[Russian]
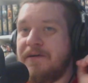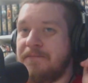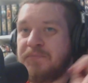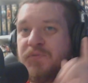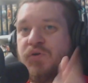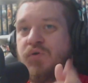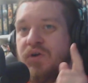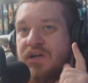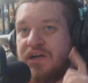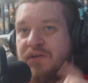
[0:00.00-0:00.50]

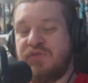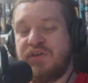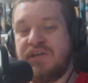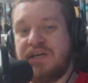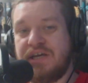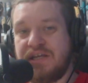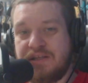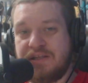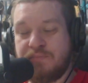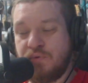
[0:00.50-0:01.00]
Но ролик
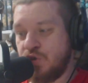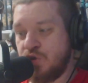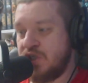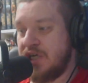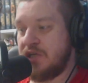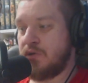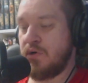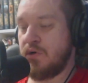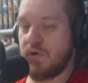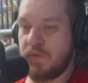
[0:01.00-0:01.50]
офигенный.
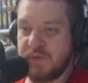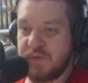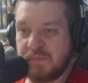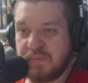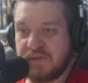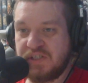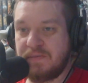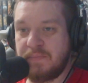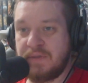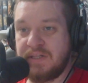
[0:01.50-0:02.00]
Булджатю огромное
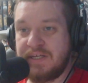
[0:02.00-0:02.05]
спасибо.